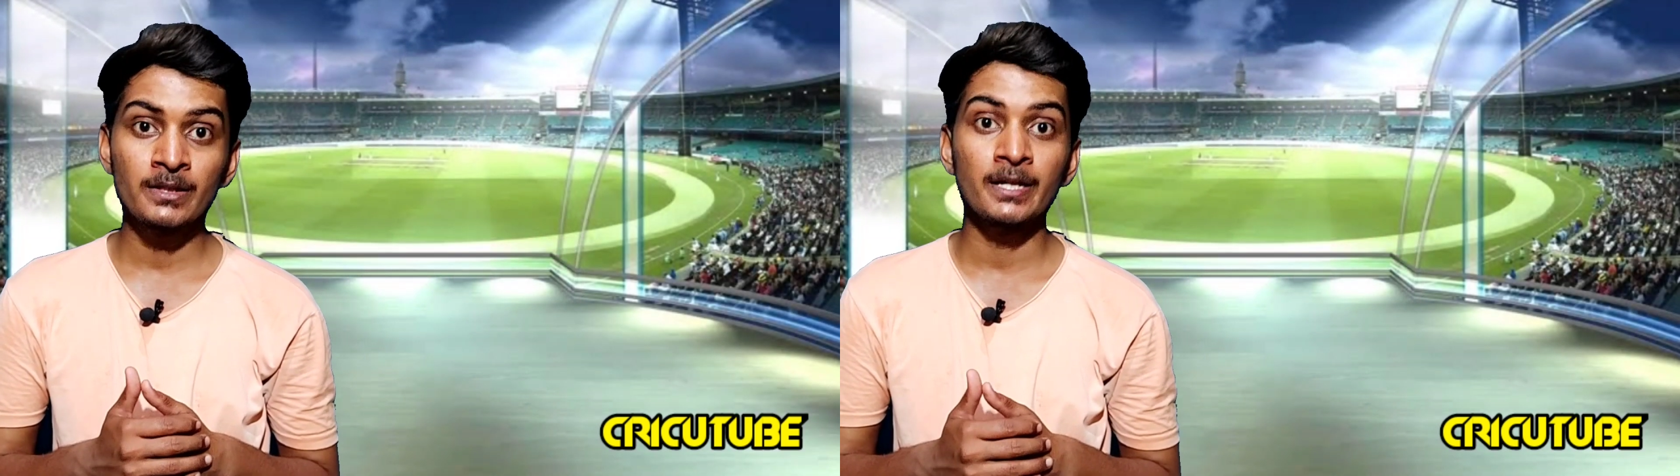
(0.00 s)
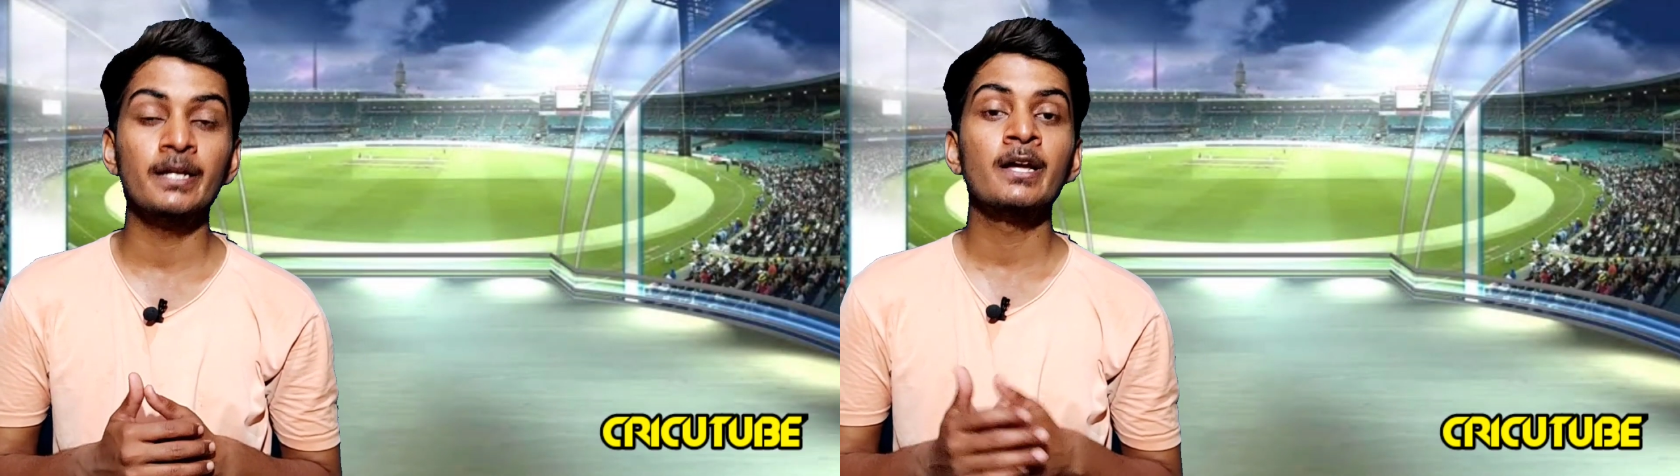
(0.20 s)

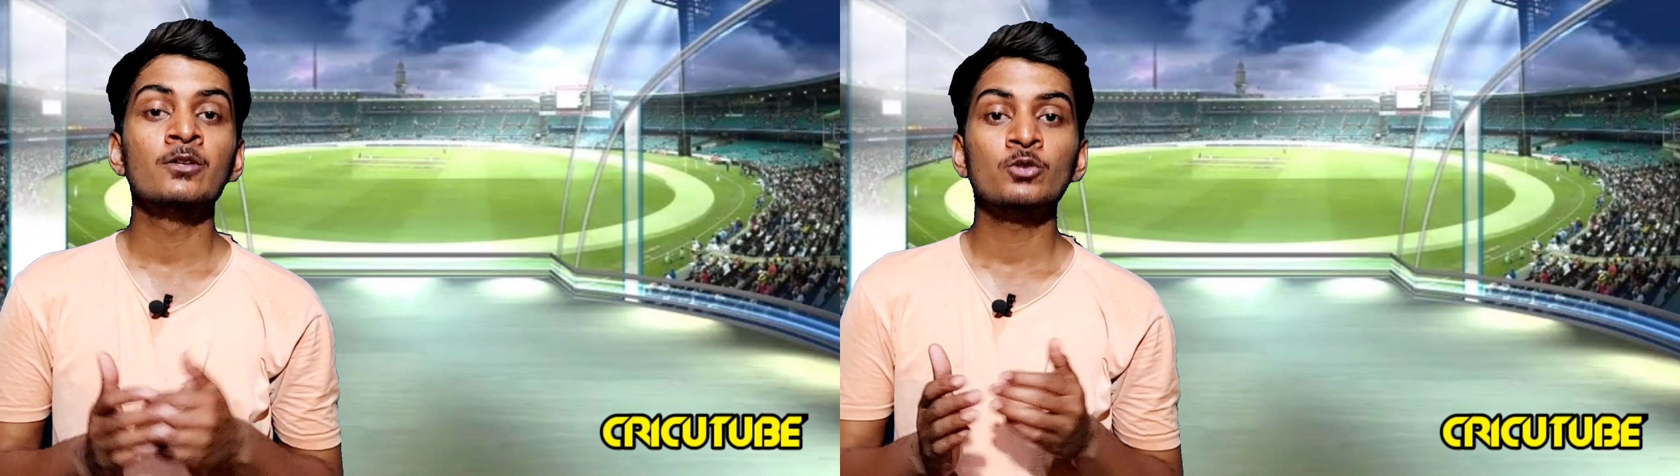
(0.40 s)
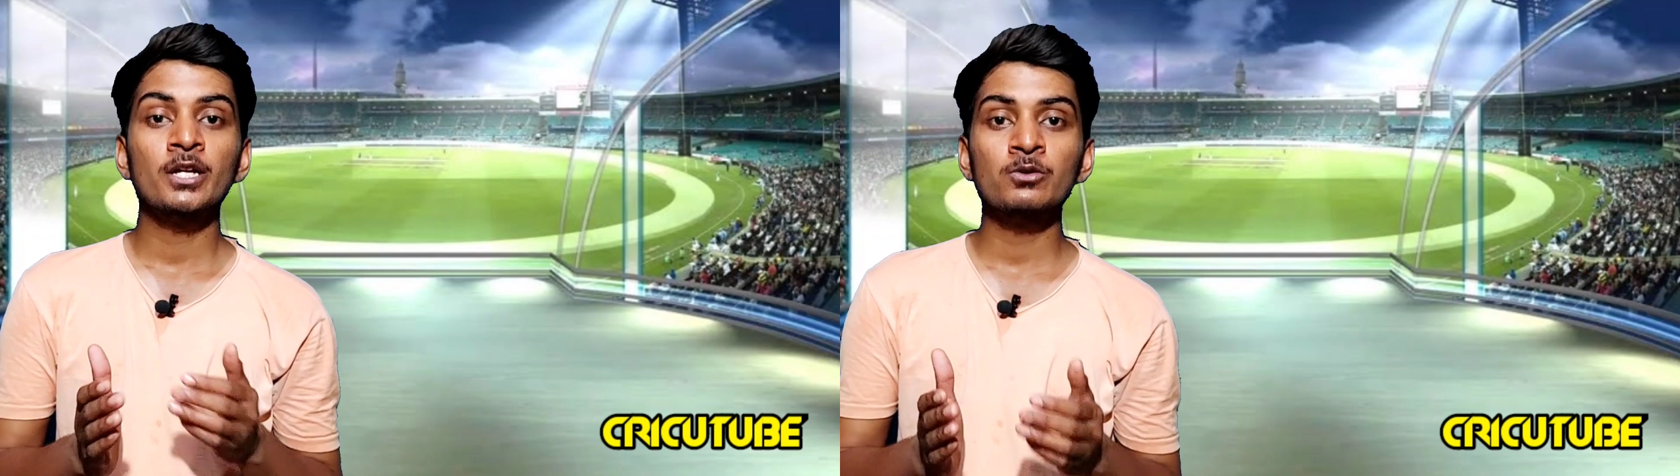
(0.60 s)
थी
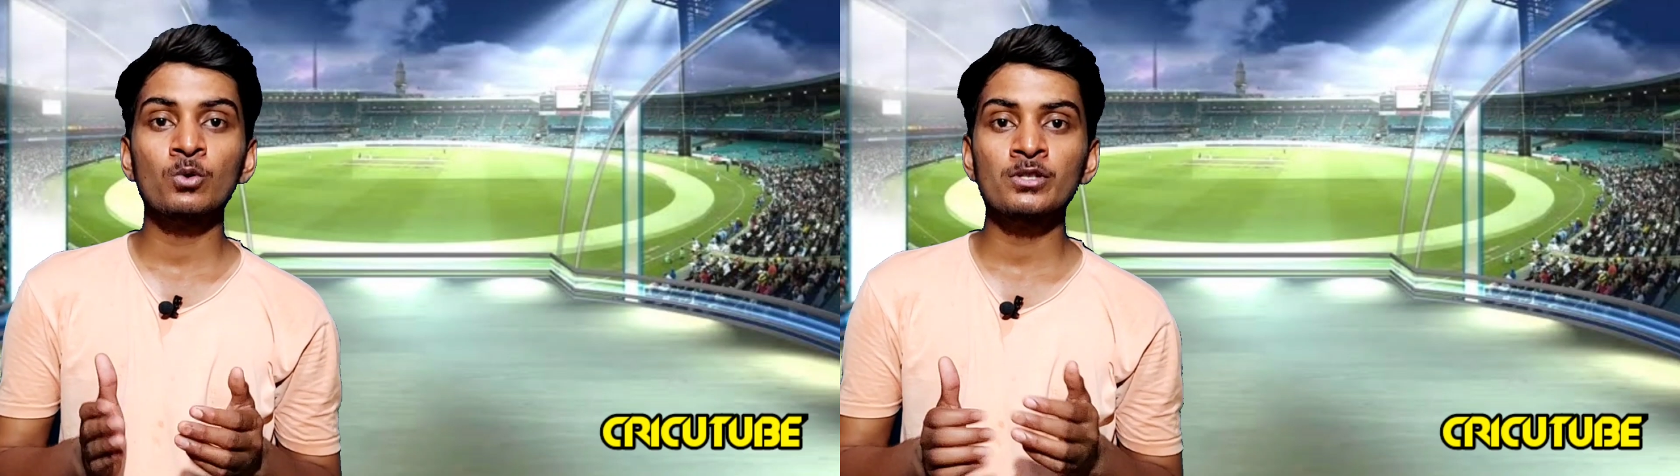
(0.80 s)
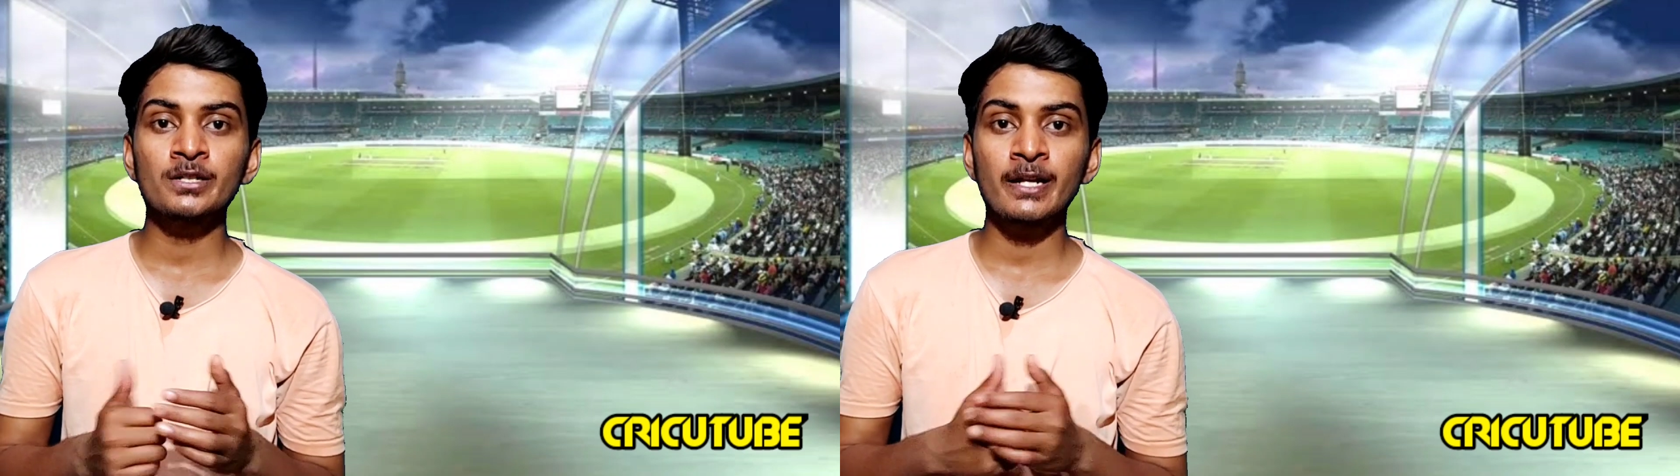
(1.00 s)
तो ये दो
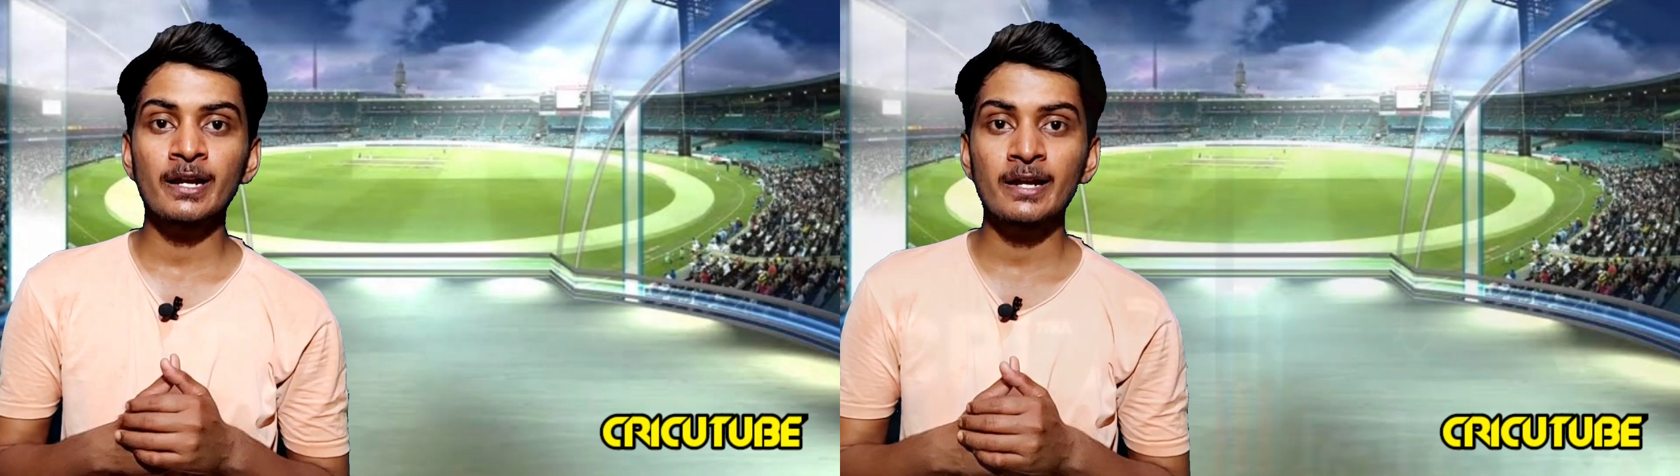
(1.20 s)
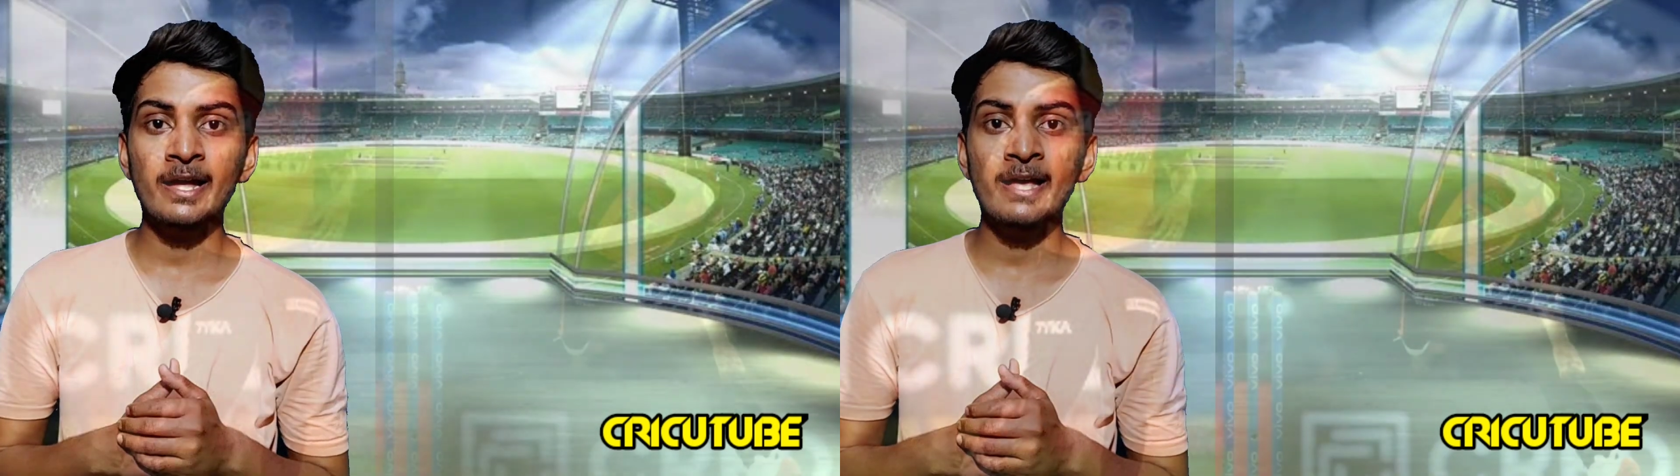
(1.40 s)
झटके लगे